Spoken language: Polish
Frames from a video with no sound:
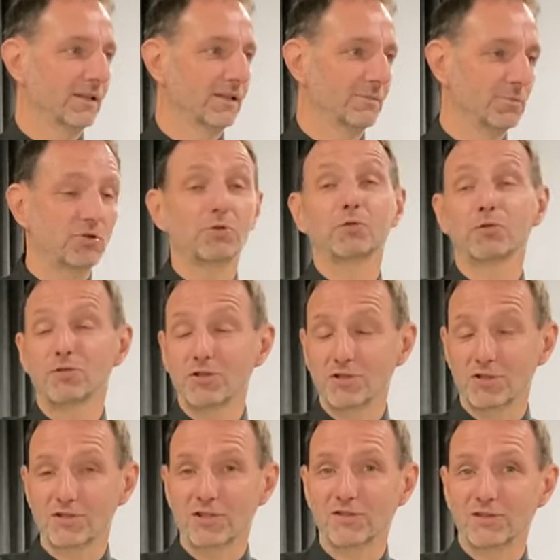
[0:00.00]
Może
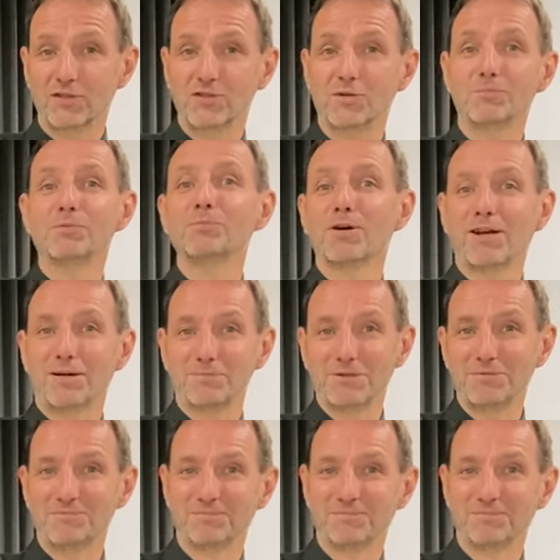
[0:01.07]
usłyszycie, że jesteście boomerami.